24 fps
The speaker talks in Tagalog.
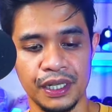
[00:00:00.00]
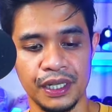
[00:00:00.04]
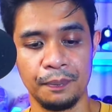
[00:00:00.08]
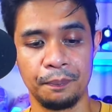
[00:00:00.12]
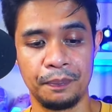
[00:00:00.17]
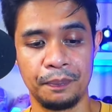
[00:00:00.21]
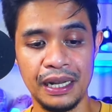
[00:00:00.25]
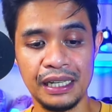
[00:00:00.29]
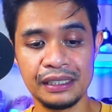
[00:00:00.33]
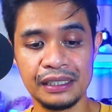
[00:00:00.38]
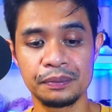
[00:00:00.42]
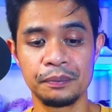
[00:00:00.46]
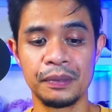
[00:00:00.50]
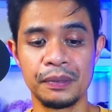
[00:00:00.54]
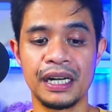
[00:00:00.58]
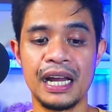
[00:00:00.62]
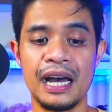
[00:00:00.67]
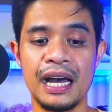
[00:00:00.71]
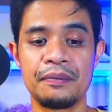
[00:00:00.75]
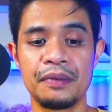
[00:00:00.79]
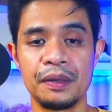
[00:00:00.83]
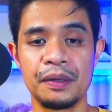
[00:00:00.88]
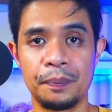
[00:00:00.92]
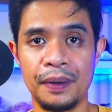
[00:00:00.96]
plus
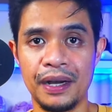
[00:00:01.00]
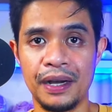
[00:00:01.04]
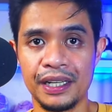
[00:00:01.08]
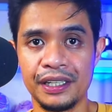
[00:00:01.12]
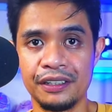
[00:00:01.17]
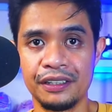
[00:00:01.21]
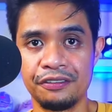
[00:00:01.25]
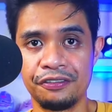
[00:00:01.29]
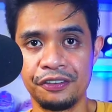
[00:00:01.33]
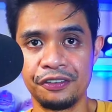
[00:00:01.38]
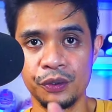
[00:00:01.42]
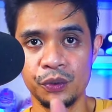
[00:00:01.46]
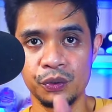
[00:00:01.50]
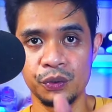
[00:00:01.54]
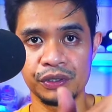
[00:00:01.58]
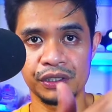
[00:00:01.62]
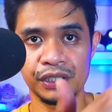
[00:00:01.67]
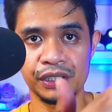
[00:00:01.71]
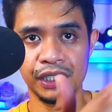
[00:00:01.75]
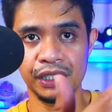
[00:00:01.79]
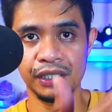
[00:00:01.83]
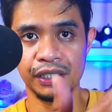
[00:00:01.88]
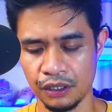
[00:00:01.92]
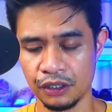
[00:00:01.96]
marami pang
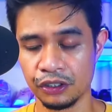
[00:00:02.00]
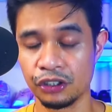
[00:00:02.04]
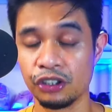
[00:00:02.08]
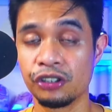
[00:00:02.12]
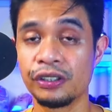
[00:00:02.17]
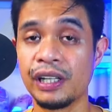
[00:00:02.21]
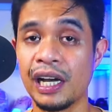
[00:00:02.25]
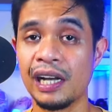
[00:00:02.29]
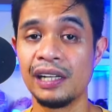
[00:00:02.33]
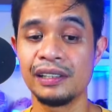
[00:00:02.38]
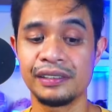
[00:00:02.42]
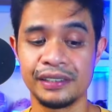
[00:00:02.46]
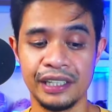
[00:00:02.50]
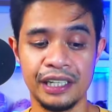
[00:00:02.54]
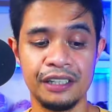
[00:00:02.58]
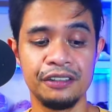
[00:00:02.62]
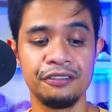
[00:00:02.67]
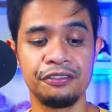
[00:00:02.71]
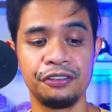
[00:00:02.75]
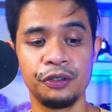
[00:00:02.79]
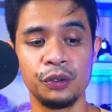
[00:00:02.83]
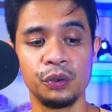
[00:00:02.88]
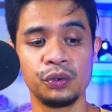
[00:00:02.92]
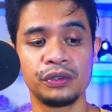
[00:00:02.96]
infusing. So dahil sa
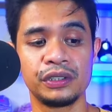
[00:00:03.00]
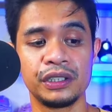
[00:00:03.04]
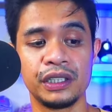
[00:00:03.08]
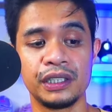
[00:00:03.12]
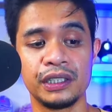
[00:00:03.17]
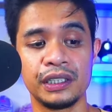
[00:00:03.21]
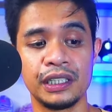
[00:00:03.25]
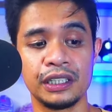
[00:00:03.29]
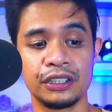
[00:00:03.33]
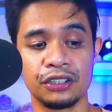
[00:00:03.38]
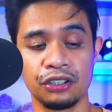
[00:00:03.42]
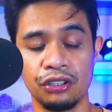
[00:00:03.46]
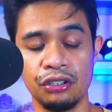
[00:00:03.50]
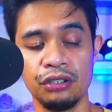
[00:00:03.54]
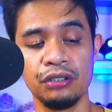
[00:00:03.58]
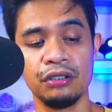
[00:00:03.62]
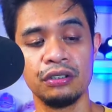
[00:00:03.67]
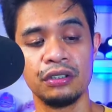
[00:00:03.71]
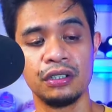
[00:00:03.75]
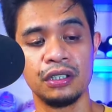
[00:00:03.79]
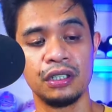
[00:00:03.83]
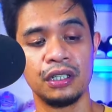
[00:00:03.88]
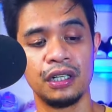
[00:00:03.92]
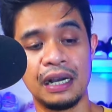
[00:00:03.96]
infusing na to,
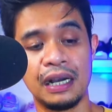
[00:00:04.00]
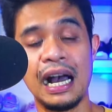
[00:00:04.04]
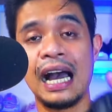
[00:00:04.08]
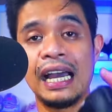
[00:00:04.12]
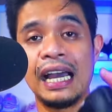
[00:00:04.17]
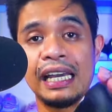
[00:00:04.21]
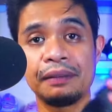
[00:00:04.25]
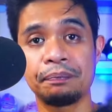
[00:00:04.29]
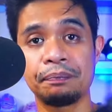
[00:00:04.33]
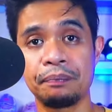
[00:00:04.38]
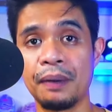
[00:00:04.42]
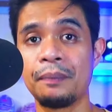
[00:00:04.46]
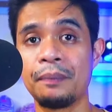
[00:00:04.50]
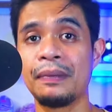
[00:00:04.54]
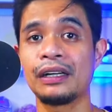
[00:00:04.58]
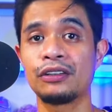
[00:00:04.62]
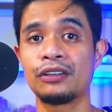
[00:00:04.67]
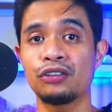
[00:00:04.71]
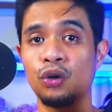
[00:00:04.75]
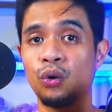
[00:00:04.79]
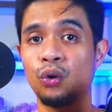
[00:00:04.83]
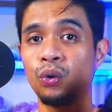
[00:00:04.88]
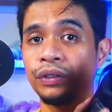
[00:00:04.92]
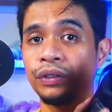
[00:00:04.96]
kahit pa mag-toe